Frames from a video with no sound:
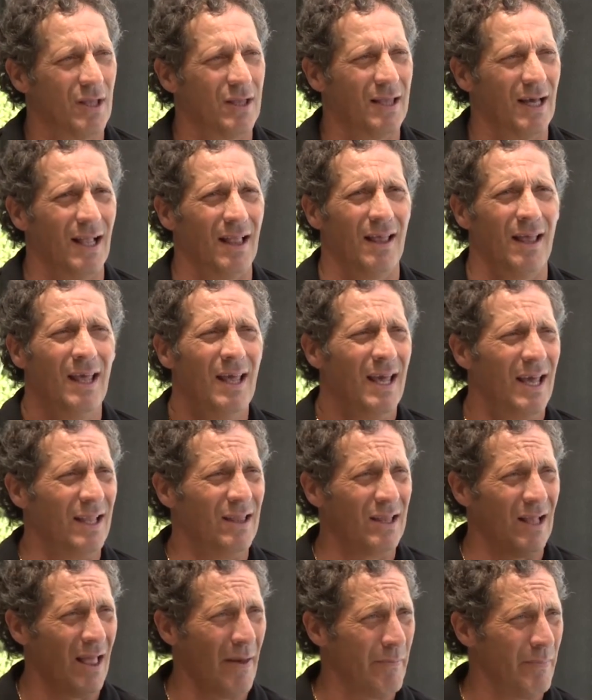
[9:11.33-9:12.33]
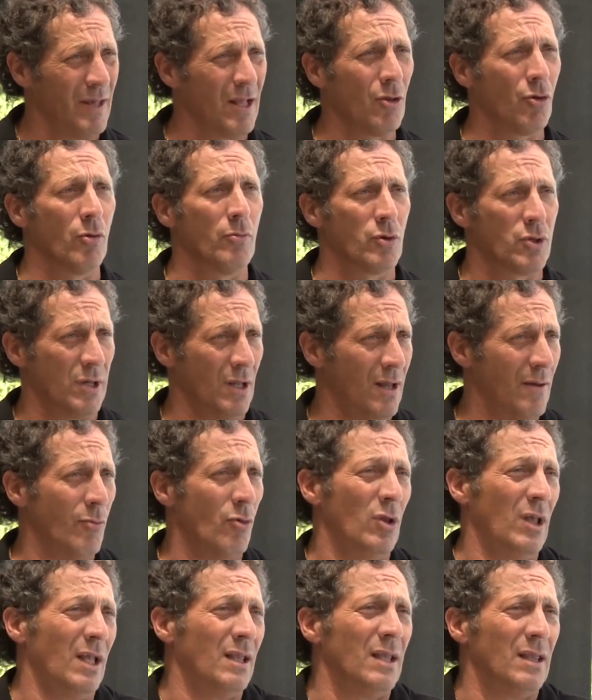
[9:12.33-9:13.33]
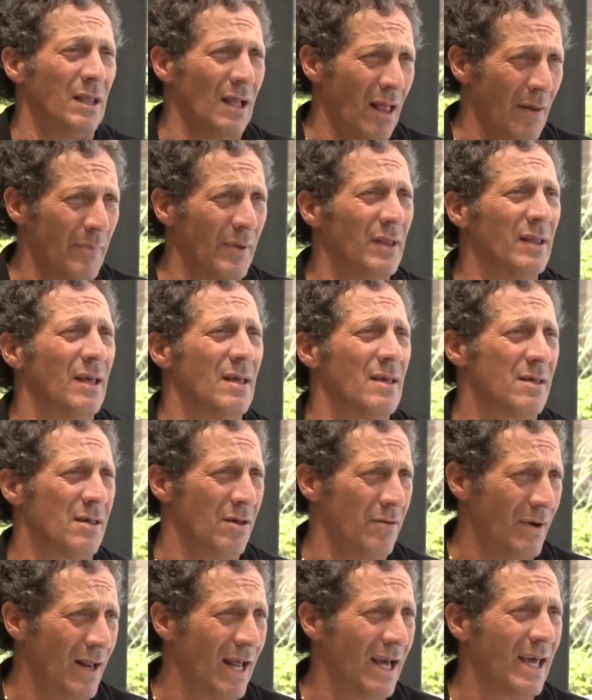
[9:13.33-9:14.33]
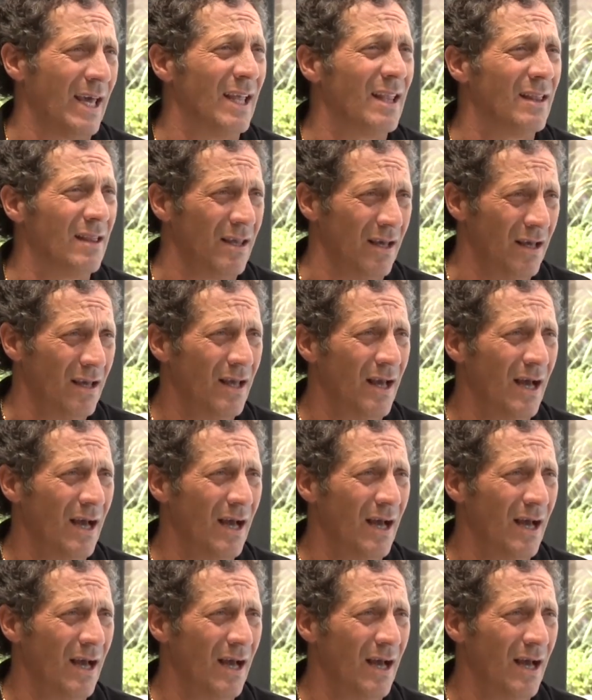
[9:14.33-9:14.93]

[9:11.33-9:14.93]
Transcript: estar en viendo cómo se le morían en terapia intensiva a la gente,